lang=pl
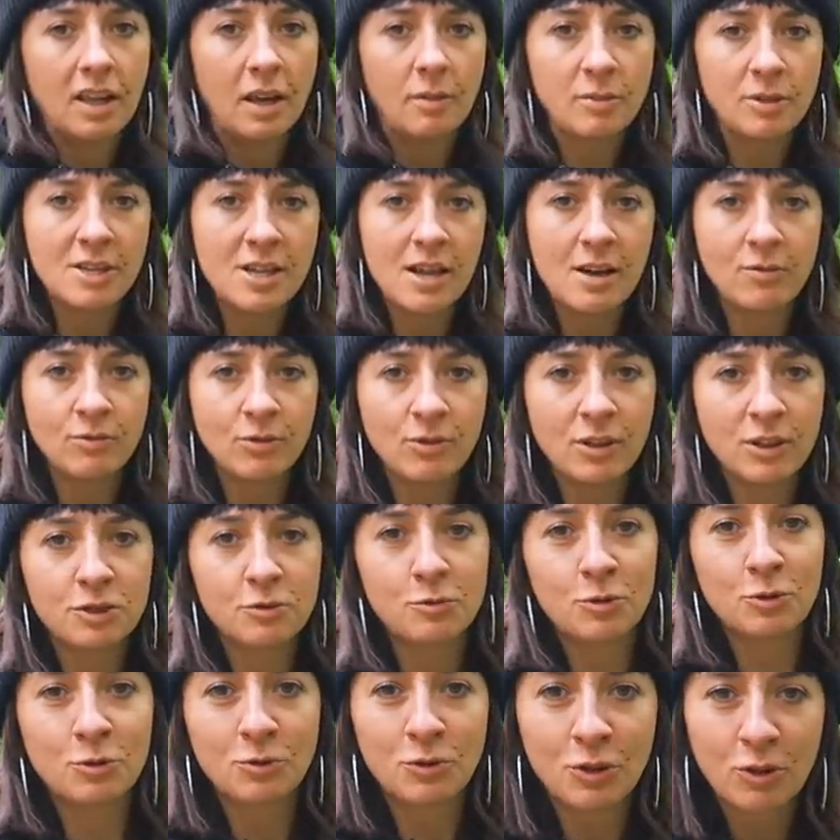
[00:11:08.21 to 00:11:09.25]
Ja myślałam w ogóle,
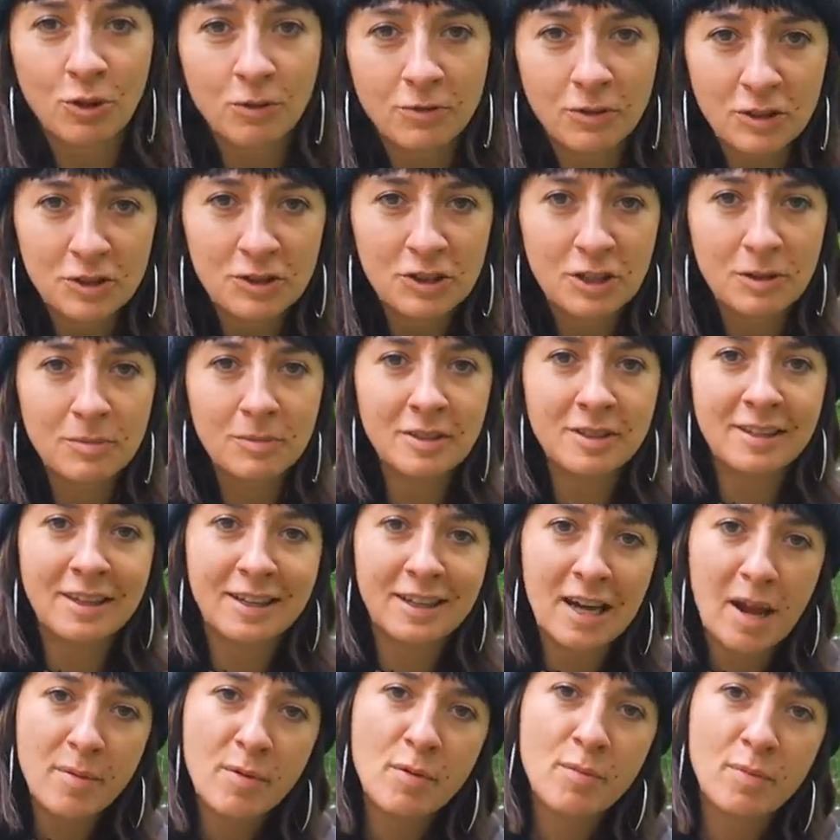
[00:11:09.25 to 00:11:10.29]
że my tu tylko wejdziemy,
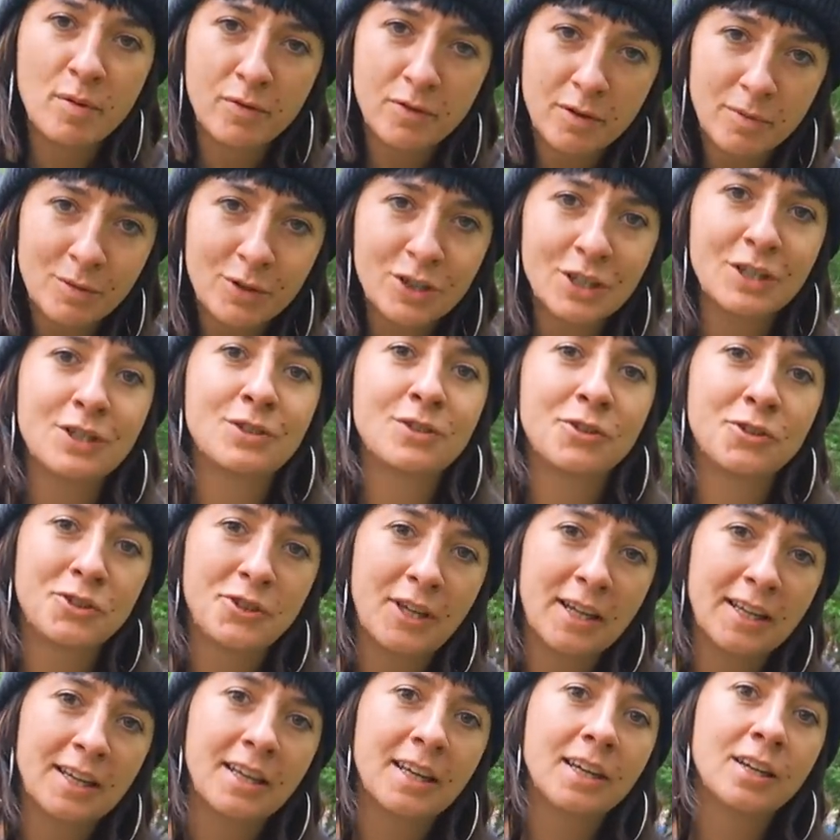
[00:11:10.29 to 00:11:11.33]
nagramy, powiemy, że jest coś
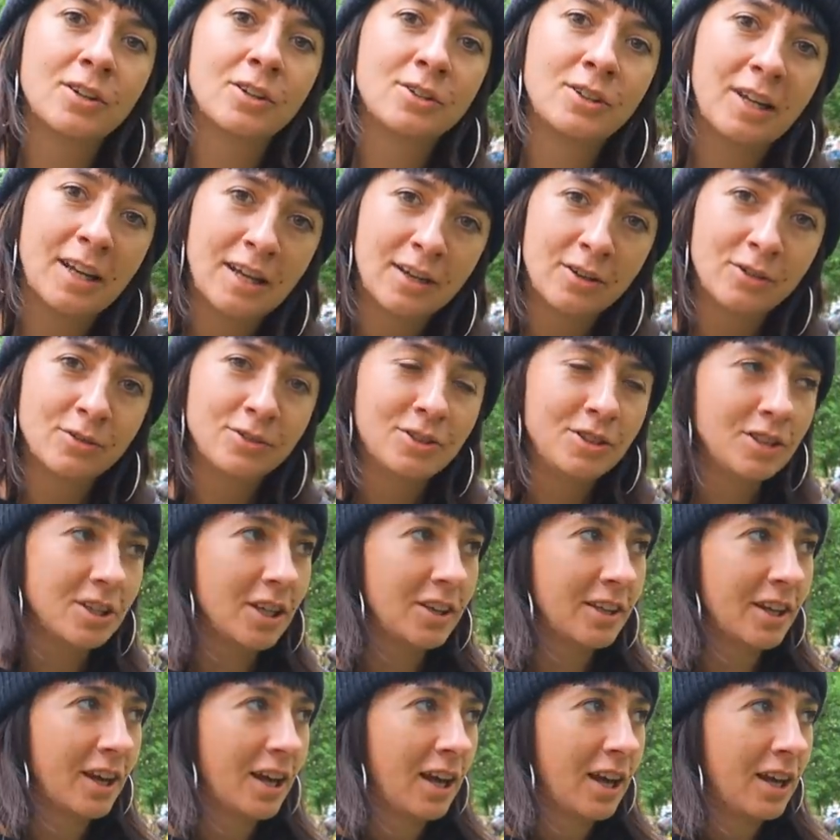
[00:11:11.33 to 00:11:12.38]
takiego dla
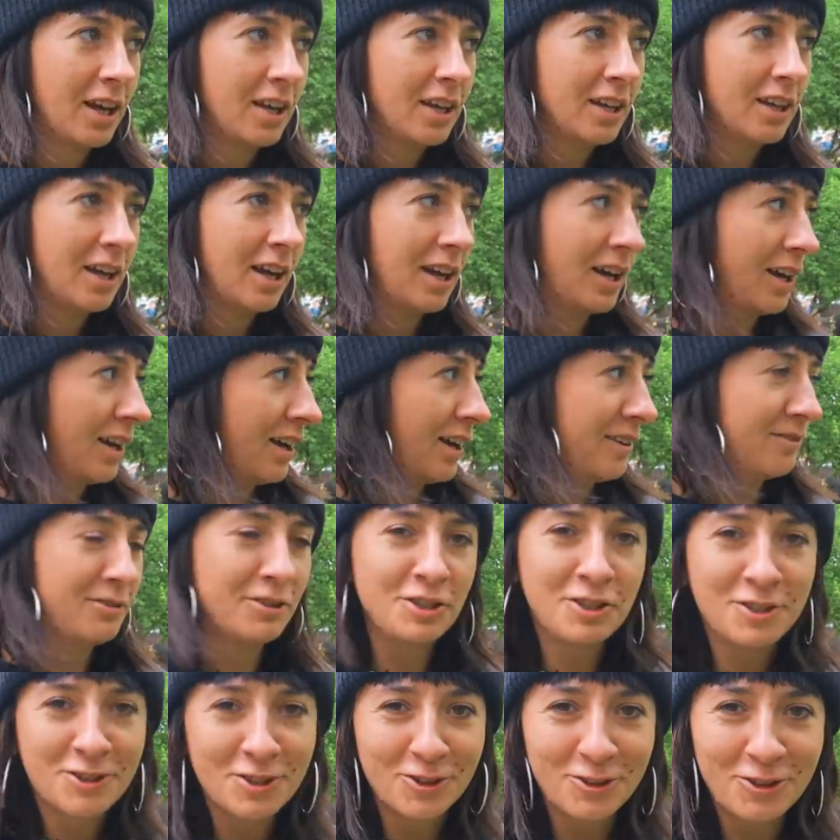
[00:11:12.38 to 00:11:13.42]
rodzin, a
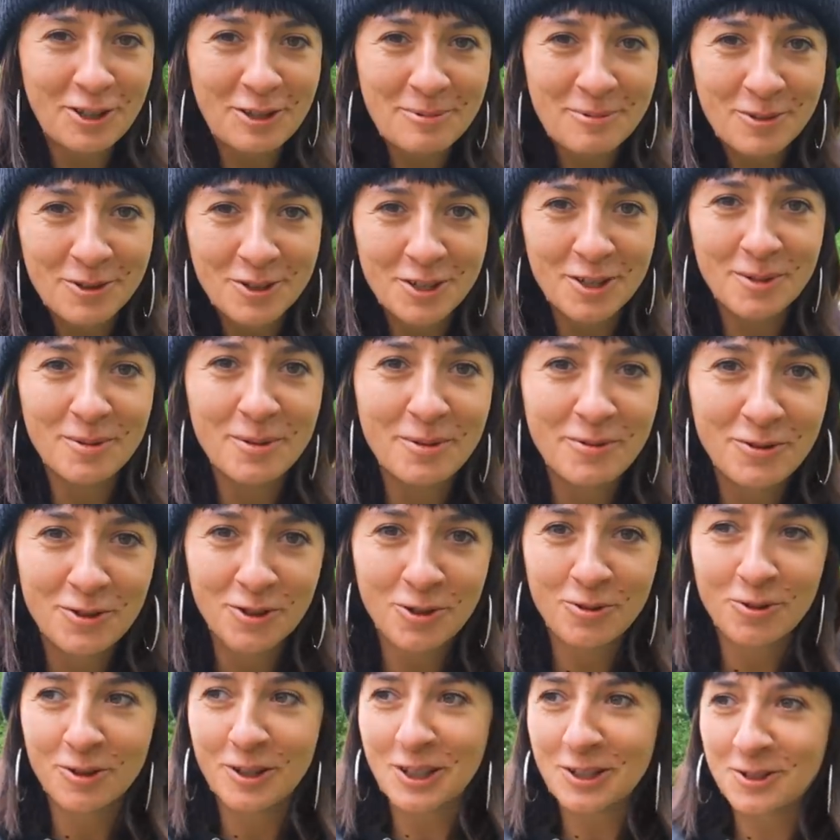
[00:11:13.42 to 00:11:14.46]
wyjść stąd nie możemy,
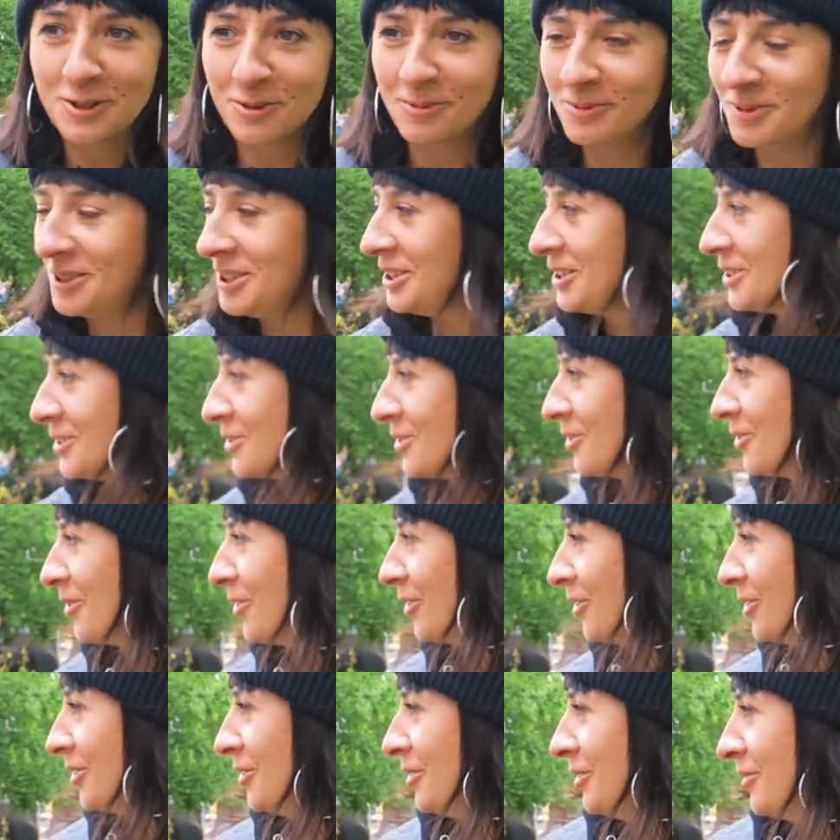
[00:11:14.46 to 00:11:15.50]
wciągło nas to
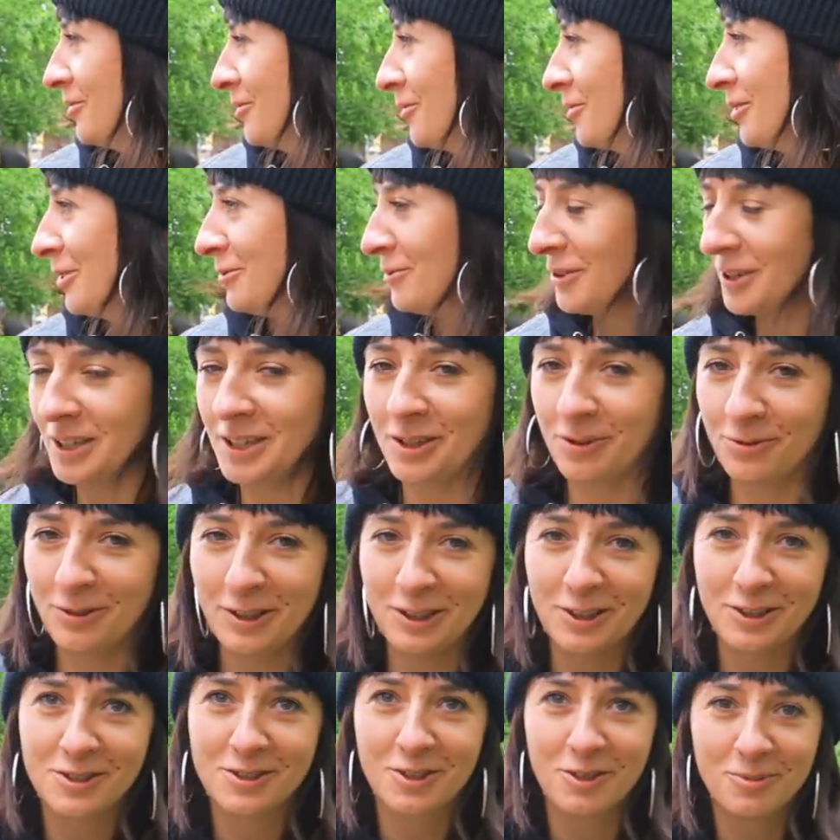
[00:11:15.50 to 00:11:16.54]
minizo i, i w ogóle fajnie,
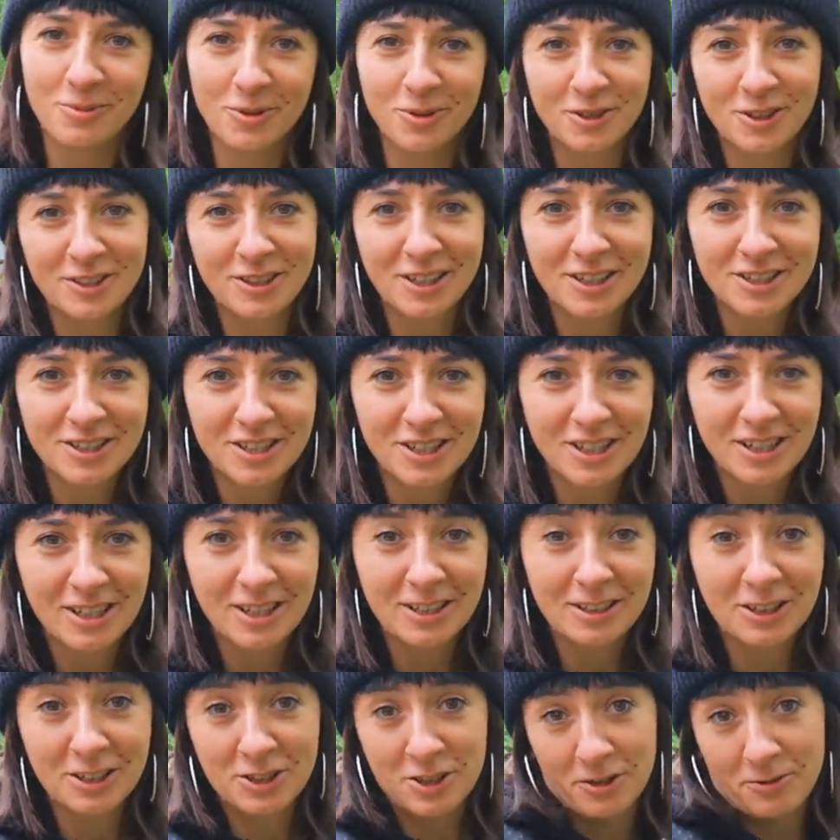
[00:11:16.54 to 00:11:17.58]
fajnie jest zrobione,
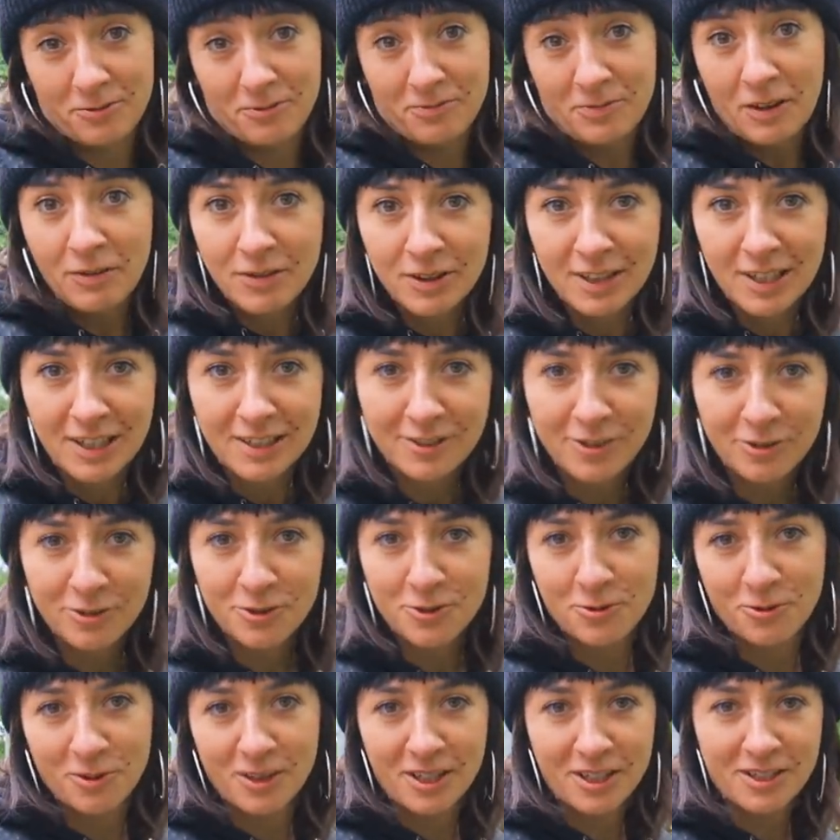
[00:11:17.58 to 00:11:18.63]
także, także nawet dla
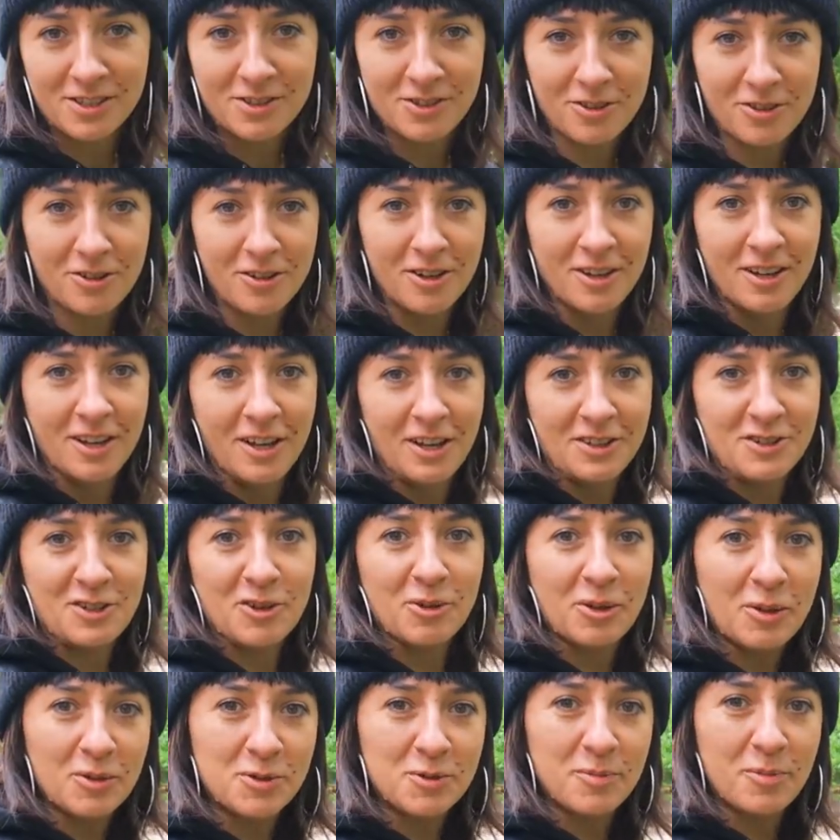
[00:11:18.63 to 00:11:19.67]
dorosłych jest to
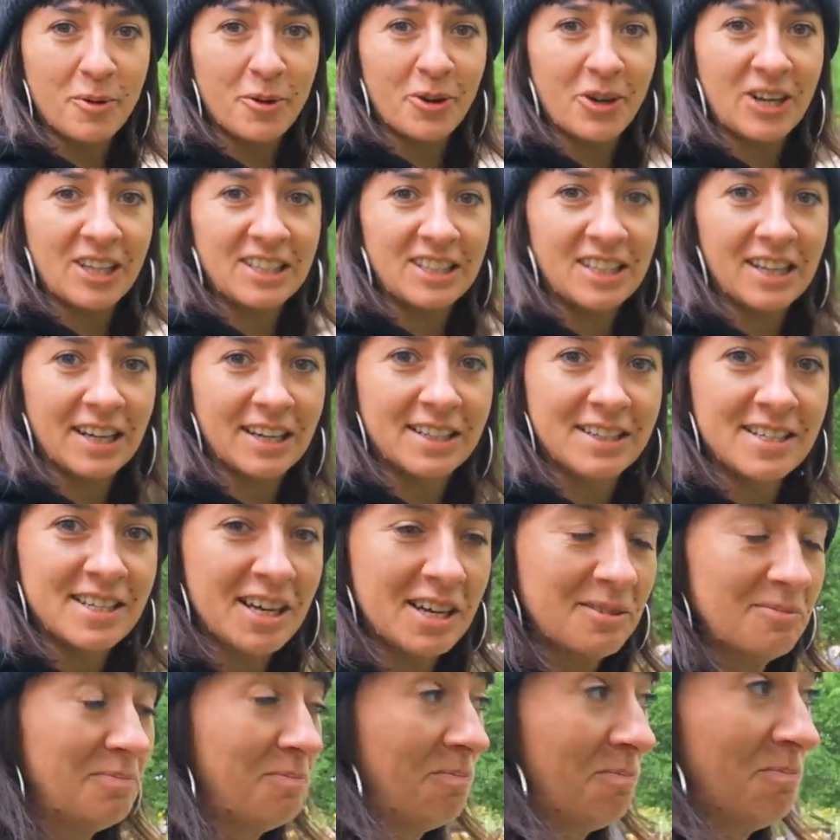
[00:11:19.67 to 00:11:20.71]
całkiem spoko
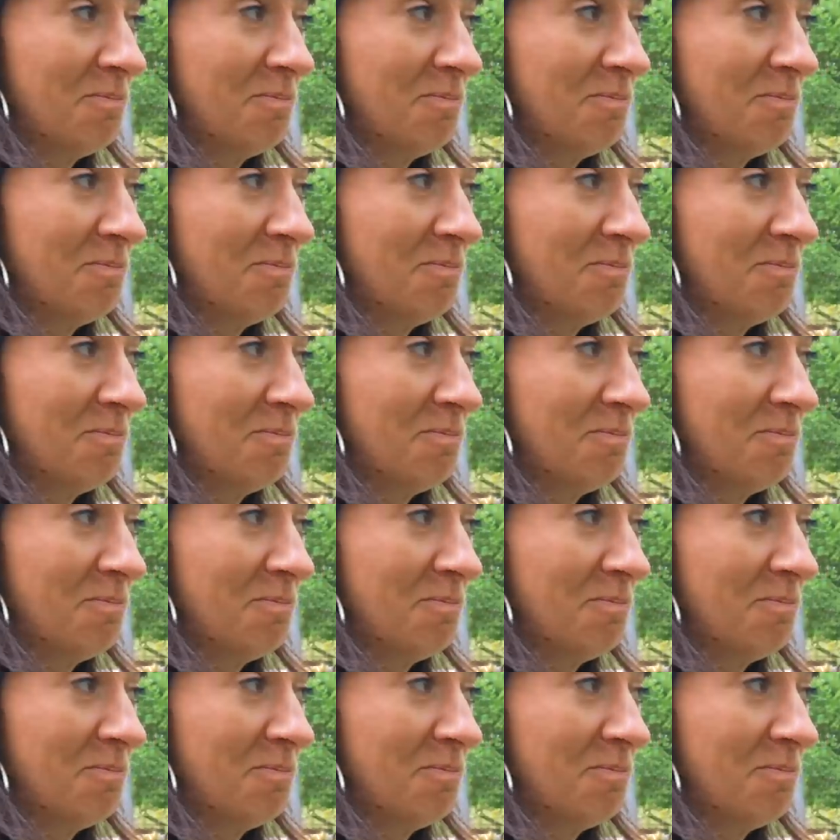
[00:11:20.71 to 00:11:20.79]
atrakcja.